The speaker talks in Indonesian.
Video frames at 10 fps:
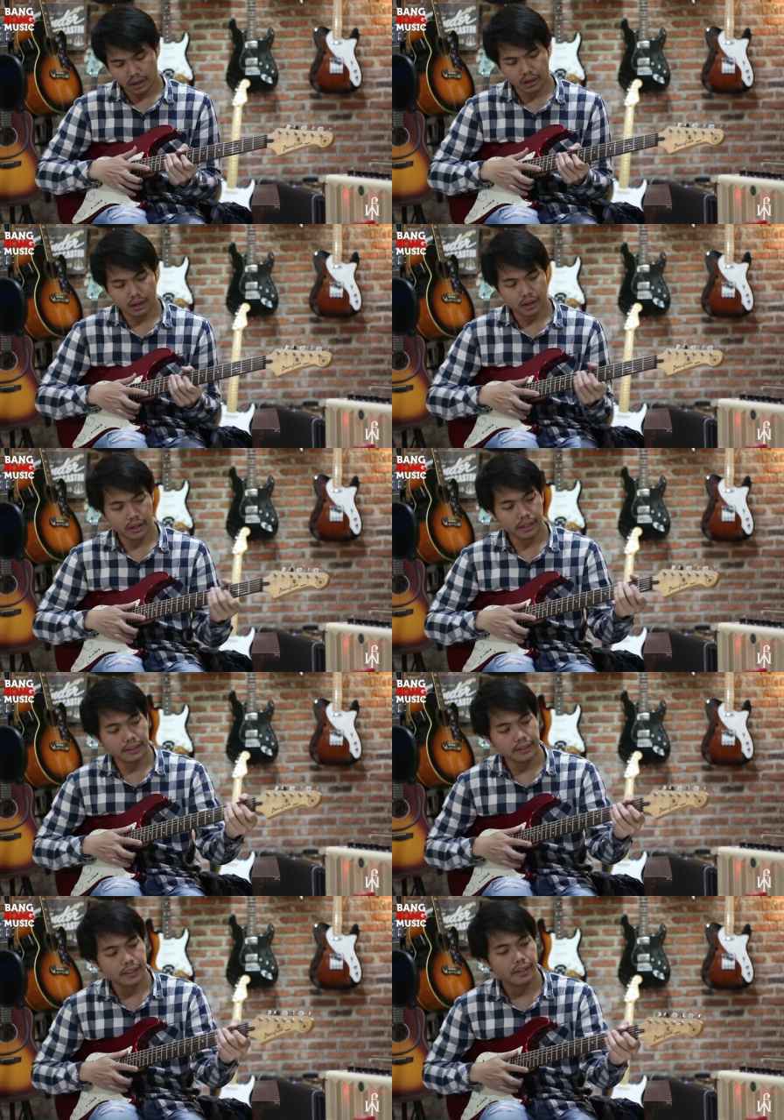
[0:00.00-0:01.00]
uh,
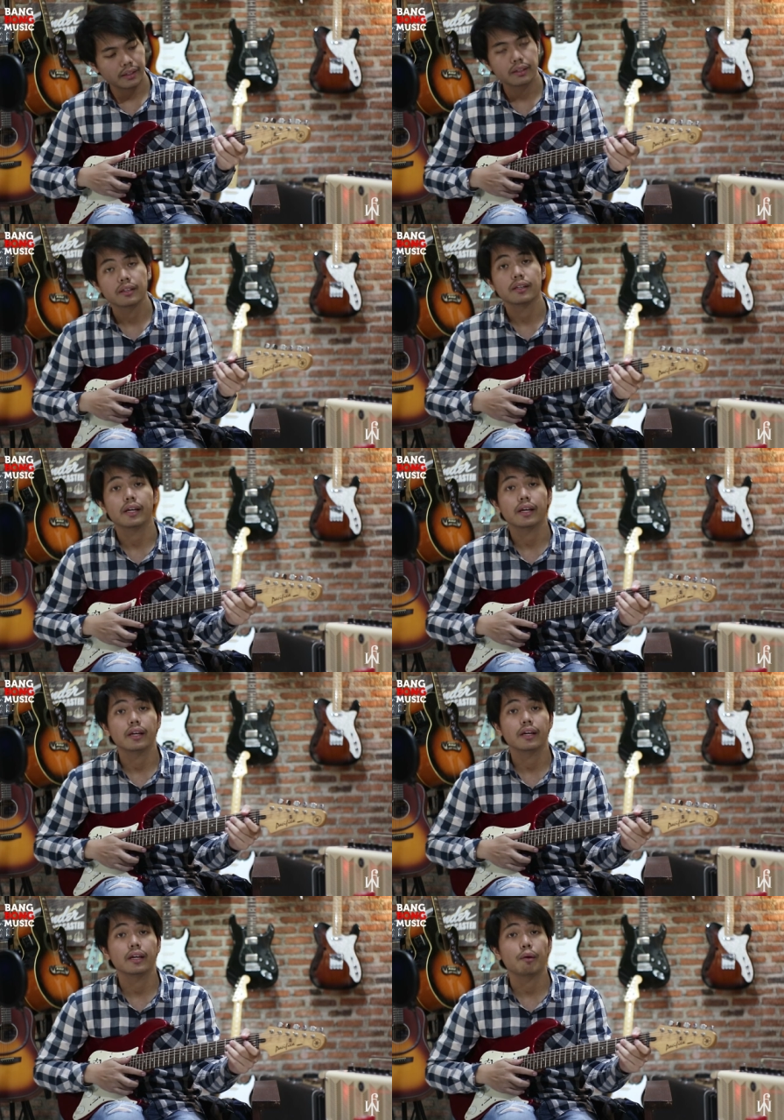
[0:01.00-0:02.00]
ini sih
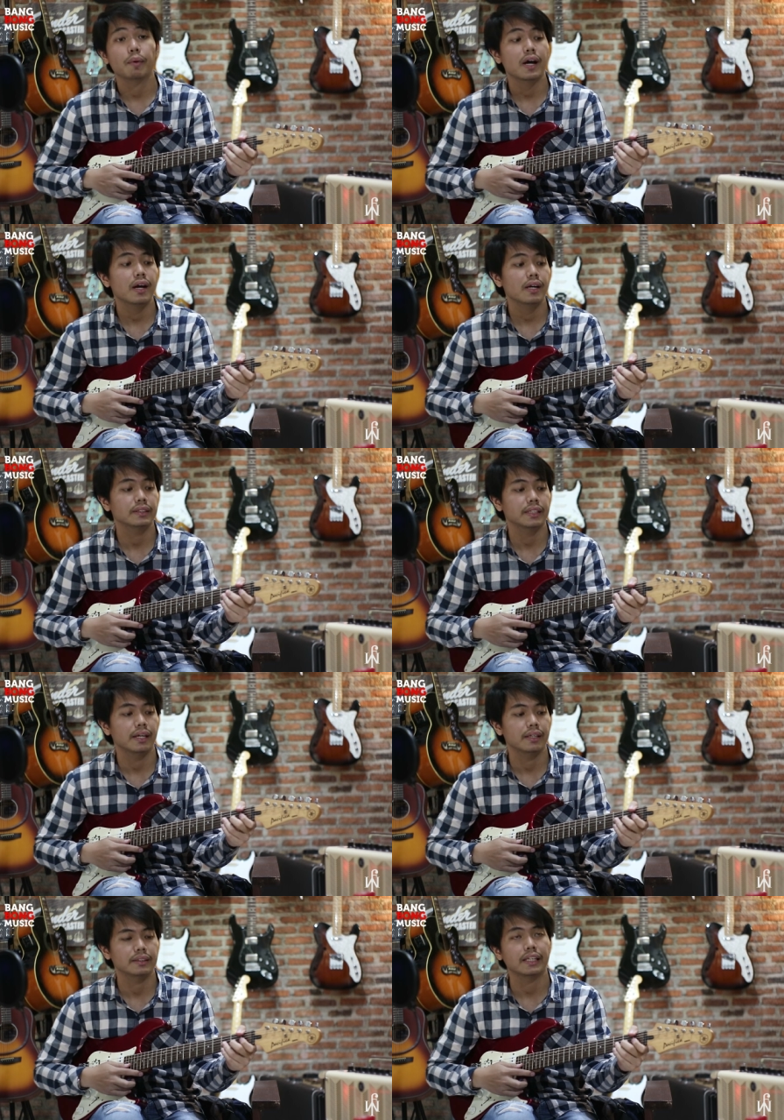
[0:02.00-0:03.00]
di apa
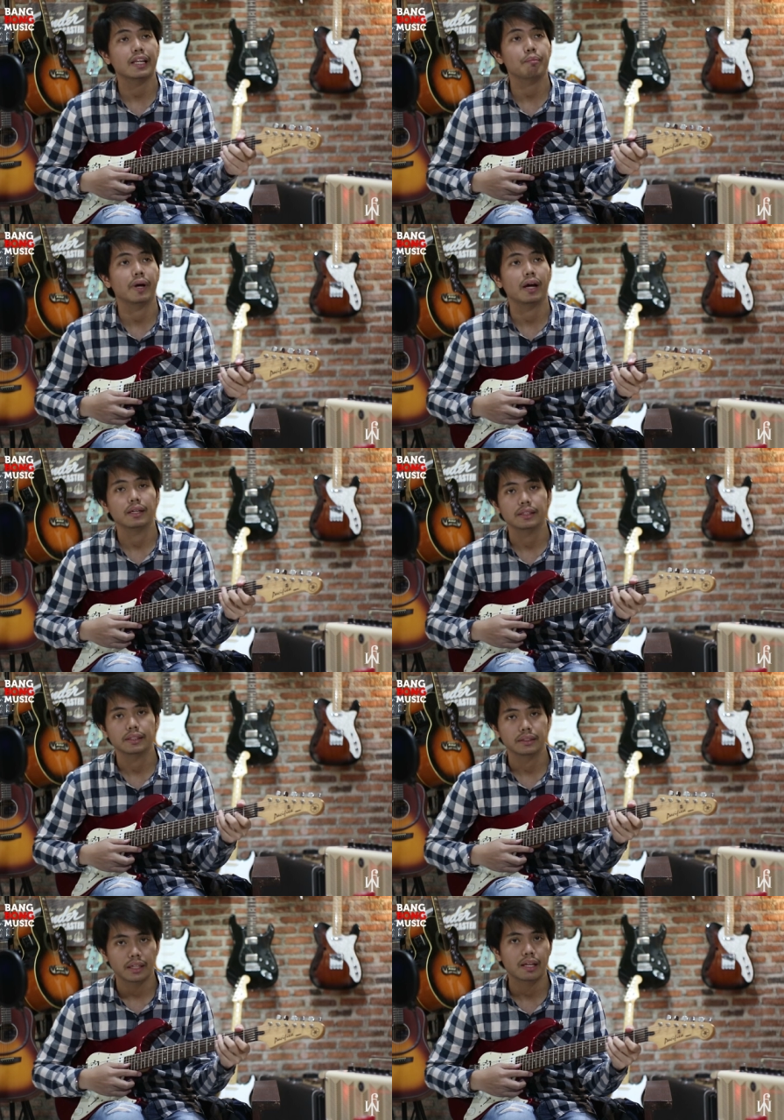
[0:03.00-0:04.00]
set, setup ya di
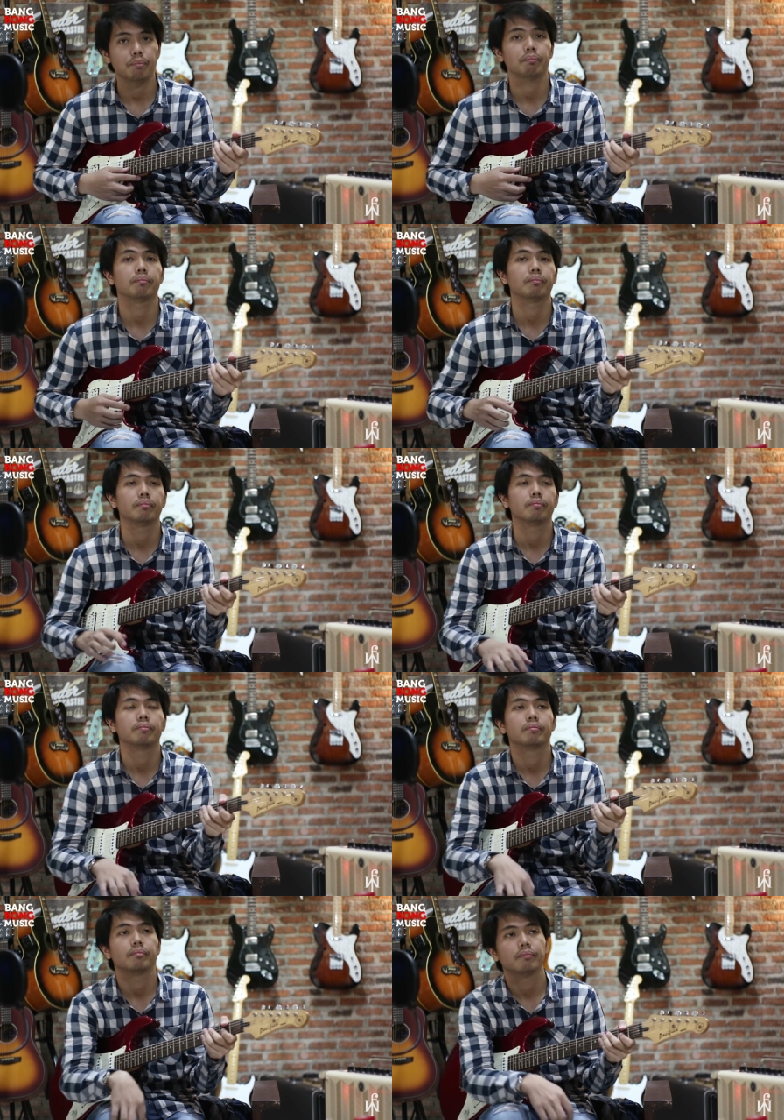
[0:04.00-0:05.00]
iya. setup
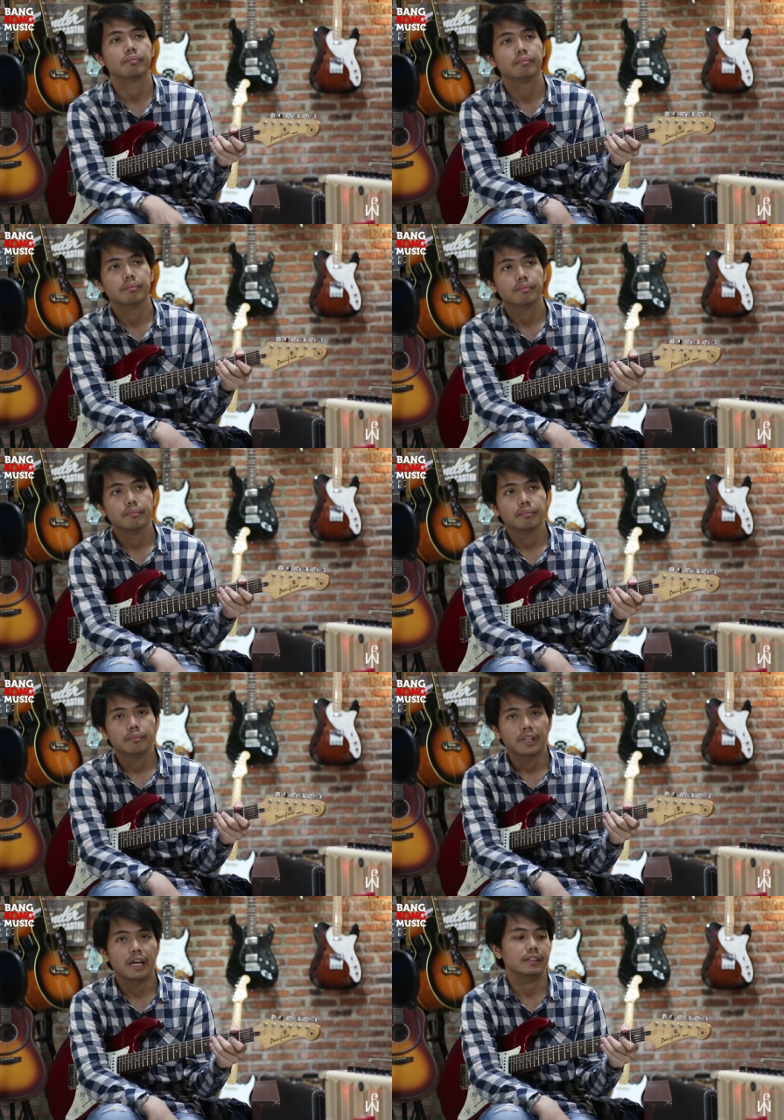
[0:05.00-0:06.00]
Senar ya?
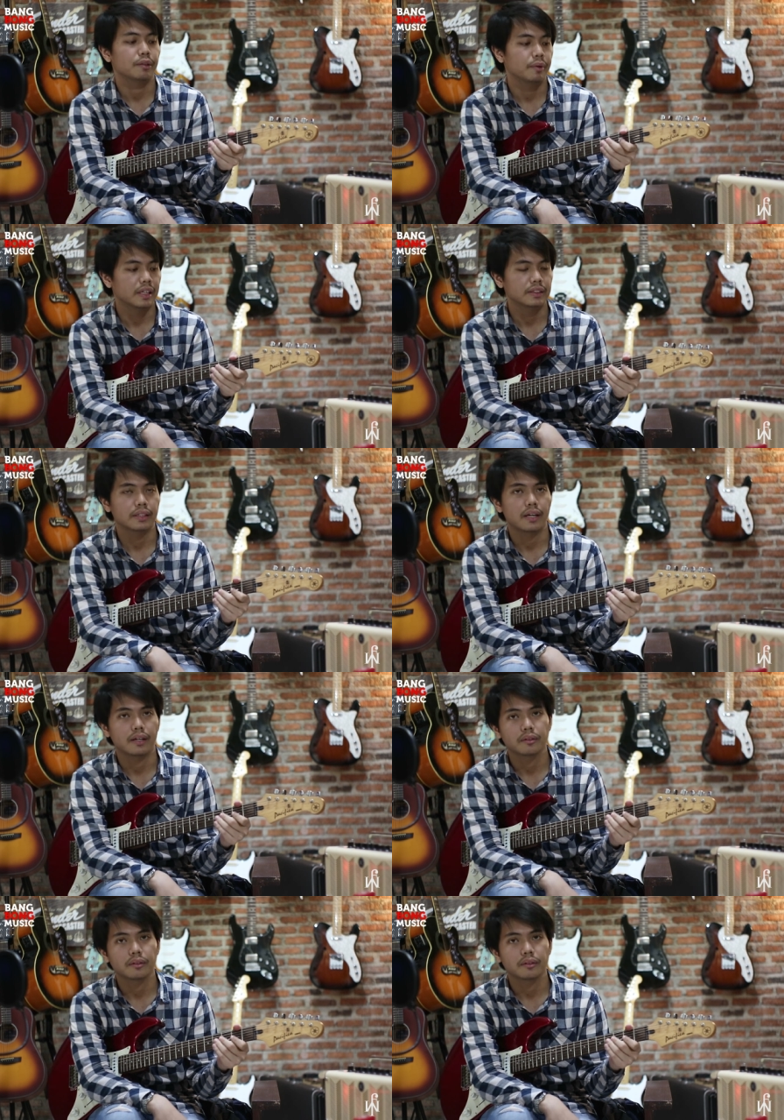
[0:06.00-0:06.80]
Iya, sama Randy Senar.